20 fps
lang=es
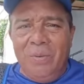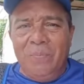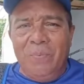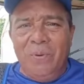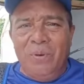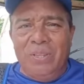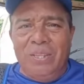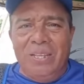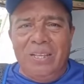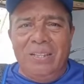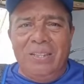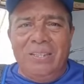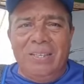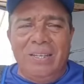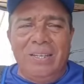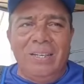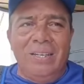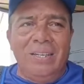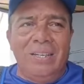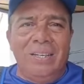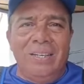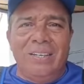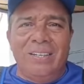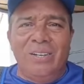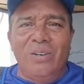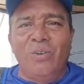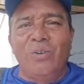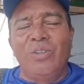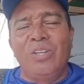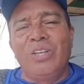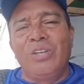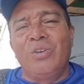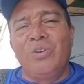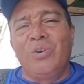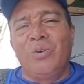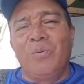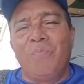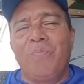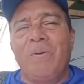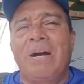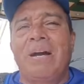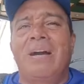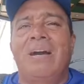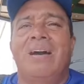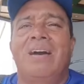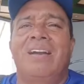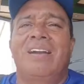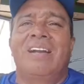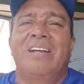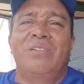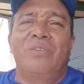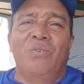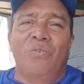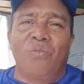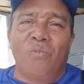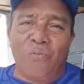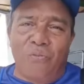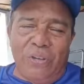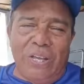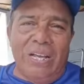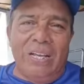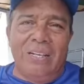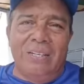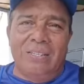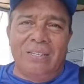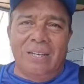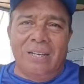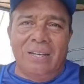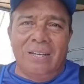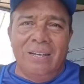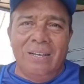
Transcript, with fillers: importante es que los niños van agarrando confianza.